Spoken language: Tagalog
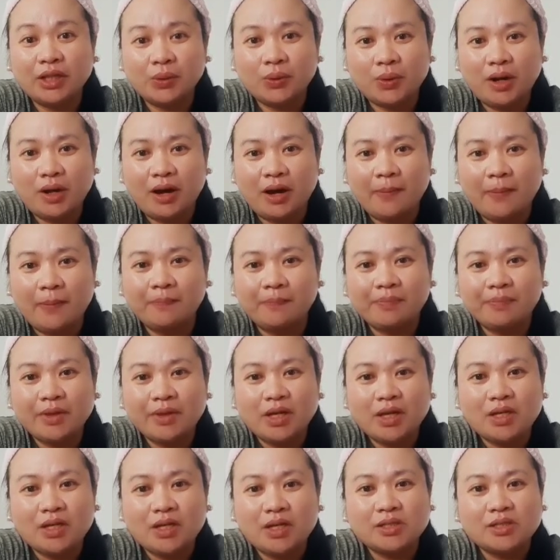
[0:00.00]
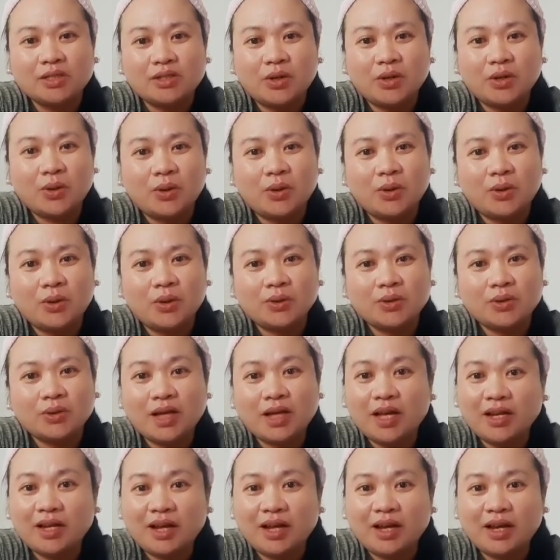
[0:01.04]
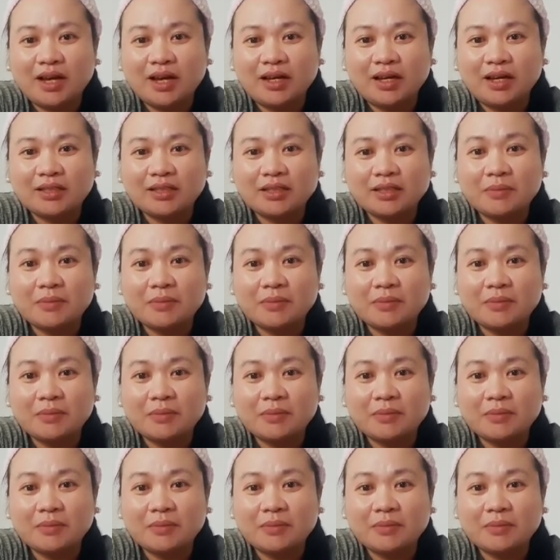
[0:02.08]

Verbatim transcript: to come. So, sana